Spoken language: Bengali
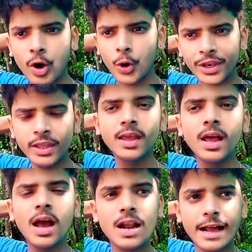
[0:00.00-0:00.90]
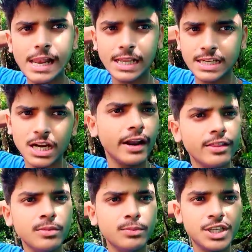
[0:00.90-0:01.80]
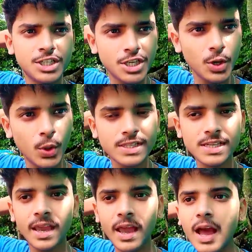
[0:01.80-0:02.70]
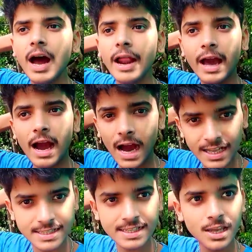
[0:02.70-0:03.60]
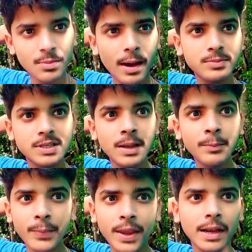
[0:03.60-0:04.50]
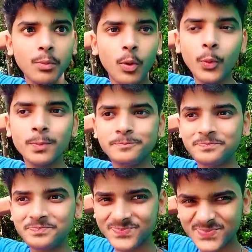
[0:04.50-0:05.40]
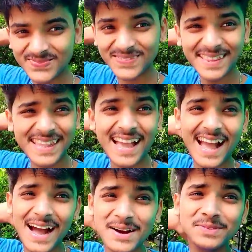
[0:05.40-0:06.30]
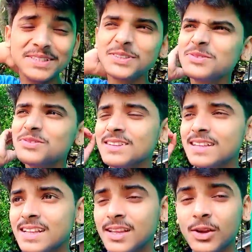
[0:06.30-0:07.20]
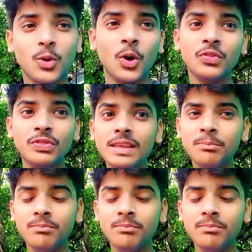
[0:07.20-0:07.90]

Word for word: হয়নি আর কালকে সারাদিন বৃষ্টি হয়েছে আর আজকে ভাবছিলাম ফেলবো আমি তো গন্ধে